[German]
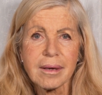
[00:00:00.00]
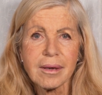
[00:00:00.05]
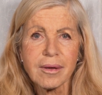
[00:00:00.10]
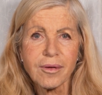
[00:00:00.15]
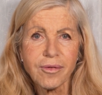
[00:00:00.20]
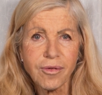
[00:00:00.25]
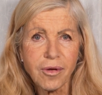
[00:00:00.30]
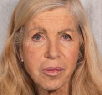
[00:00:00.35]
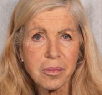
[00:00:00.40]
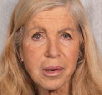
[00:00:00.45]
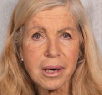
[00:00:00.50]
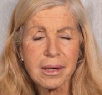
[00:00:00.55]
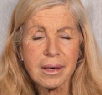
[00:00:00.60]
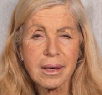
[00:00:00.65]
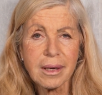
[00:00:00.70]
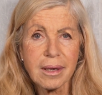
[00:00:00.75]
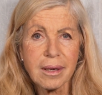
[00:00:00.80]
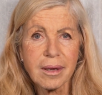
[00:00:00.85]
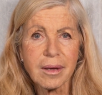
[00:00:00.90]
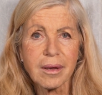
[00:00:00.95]

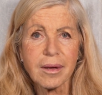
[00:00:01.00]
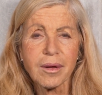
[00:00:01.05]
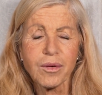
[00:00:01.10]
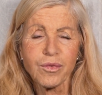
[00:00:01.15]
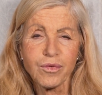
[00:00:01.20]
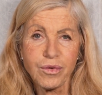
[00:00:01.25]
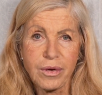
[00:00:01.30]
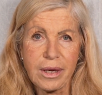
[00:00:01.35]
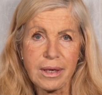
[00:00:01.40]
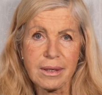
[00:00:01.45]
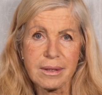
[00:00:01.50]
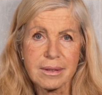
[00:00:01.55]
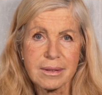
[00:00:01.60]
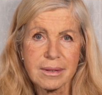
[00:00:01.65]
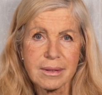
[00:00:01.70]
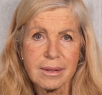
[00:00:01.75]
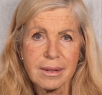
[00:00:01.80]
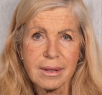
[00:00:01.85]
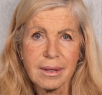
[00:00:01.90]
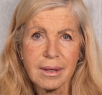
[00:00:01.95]
Sommerregen fällt.
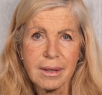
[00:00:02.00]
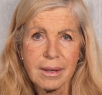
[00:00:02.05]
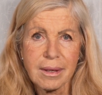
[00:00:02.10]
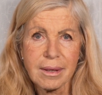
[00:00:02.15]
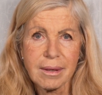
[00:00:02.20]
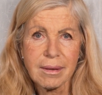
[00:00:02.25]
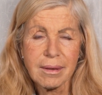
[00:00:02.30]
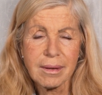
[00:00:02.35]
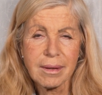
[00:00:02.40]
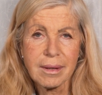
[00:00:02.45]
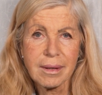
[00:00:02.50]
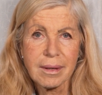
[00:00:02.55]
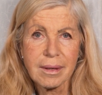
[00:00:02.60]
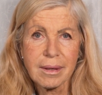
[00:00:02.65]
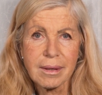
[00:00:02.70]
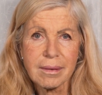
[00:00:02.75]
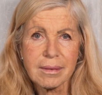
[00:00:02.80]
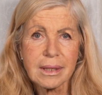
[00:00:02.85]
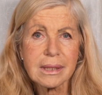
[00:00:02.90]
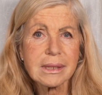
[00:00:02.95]

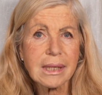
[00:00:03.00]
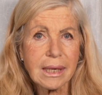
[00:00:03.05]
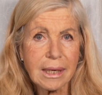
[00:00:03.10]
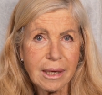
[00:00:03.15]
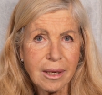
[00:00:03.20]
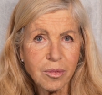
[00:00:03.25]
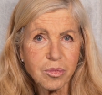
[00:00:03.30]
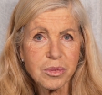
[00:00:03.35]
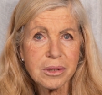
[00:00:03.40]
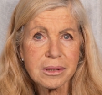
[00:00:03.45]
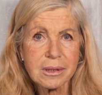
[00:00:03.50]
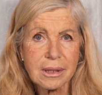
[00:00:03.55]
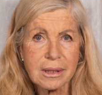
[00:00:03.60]
Und das Ergebnis